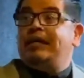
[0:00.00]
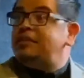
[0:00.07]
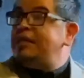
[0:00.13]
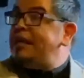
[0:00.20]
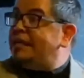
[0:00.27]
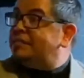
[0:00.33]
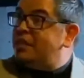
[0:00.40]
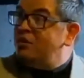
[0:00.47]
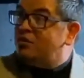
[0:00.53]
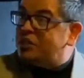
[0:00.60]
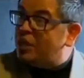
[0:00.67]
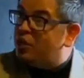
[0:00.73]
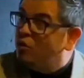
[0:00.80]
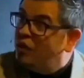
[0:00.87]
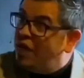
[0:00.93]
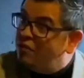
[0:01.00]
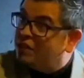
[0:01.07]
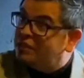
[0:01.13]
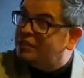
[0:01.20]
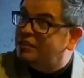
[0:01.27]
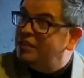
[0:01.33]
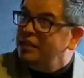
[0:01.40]
ese, nos ayuda, ¿no es
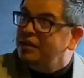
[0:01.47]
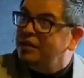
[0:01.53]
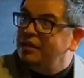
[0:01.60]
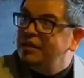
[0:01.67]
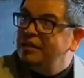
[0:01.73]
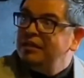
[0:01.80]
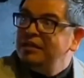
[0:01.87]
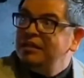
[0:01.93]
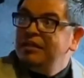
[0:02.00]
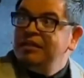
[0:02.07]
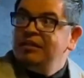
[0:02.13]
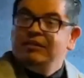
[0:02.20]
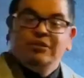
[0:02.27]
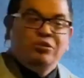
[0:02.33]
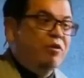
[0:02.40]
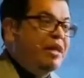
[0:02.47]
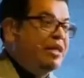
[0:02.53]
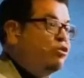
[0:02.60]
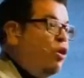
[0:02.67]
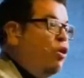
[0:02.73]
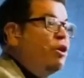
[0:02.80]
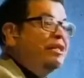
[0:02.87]
así? Sobre
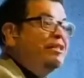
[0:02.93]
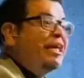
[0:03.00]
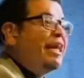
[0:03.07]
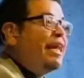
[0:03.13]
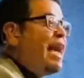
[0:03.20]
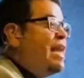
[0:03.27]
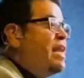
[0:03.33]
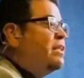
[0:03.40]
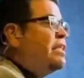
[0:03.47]
todo ahorita que ya,